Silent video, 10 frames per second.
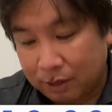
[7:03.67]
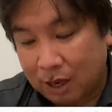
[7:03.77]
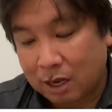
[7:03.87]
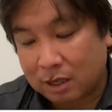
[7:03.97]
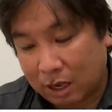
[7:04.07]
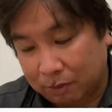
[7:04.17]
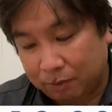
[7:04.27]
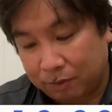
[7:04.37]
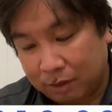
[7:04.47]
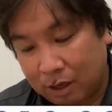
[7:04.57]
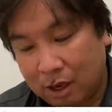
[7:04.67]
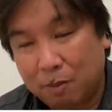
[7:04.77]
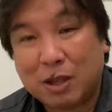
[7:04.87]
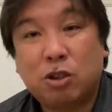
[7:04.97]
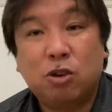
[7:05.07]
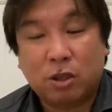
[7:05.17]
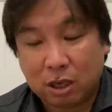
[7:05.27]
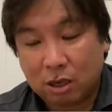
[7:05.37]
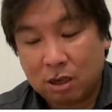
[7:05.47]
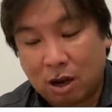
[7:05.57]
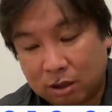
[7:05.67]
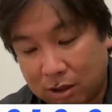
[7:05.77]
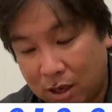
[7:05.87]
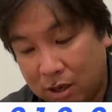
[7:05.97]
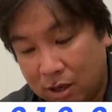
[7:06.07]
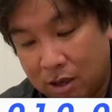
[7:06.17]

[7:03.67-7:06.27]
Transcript: 8回、え井松樹変わって、